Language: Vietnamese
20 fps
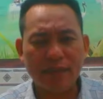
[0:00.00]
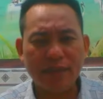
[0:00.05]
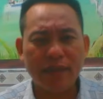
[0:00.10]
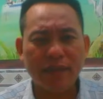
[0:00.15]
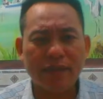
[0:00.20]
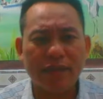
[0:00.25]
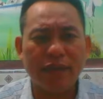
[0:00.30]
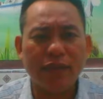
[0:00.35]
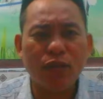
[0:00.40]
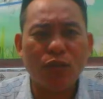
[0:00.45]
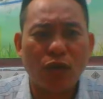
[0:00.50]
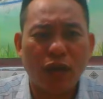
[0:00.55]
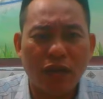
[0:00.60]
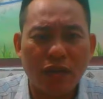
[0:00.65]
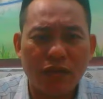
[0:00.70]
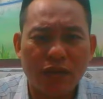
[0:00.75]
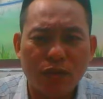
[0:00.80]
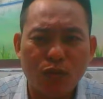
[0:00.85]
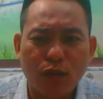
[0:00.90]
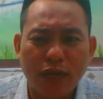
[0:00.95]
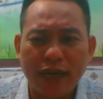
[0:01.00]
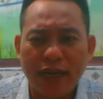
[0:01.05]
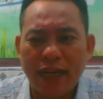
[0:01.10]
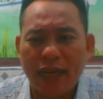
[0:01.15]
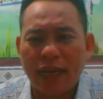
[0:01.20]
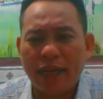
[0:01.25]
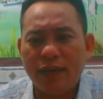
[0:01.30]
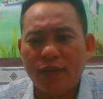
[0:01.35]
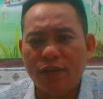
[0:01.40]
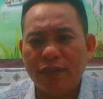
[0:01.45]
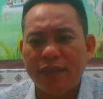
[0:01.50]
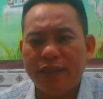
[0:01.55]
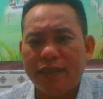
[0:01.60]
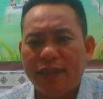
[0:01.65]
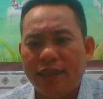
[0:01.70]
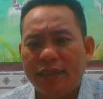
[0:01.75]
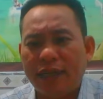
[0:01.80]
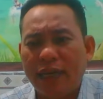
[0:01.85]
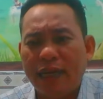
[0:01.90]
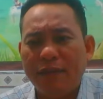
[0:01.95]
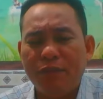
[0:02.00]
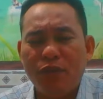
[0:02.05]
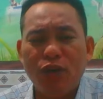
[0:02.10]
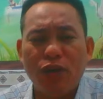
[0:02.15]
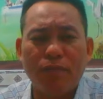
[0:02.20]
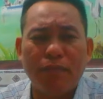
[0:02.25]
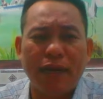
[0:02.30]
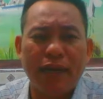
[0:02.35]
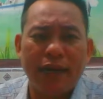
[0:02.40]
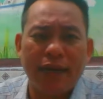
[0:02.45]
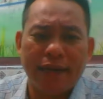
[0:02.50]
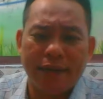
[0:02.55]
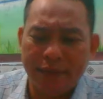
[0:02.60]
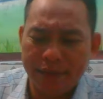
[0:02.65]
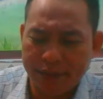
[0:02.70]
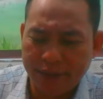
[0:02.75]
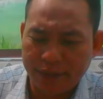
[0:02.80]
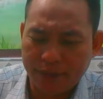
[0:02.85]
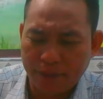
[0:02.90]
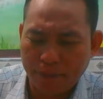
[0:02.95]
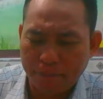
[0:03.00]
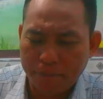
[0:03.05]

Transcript: nhất thỉnh thoảng phải quay lại nói chuyện em đôi ba lời chứ